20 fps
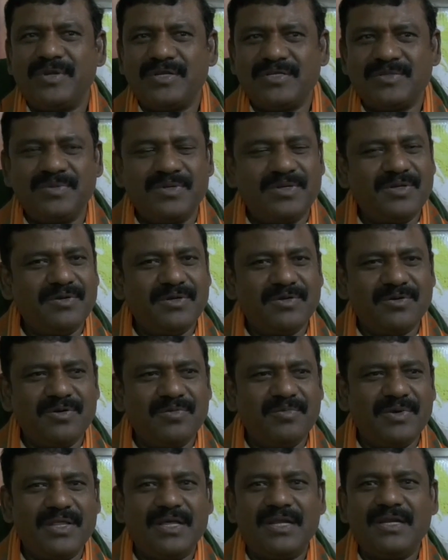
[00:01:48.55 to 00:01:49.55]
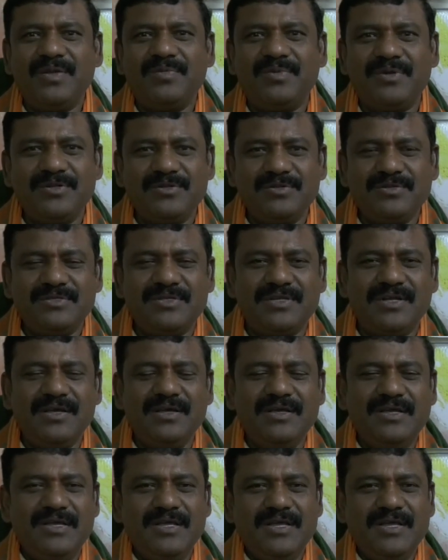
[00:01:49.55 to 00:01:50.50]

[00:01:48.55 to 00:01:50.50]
ప్రెస్ మీట్లు పెట్టుకోవడం అదంటే ఎప్పుడైనా చూసిరా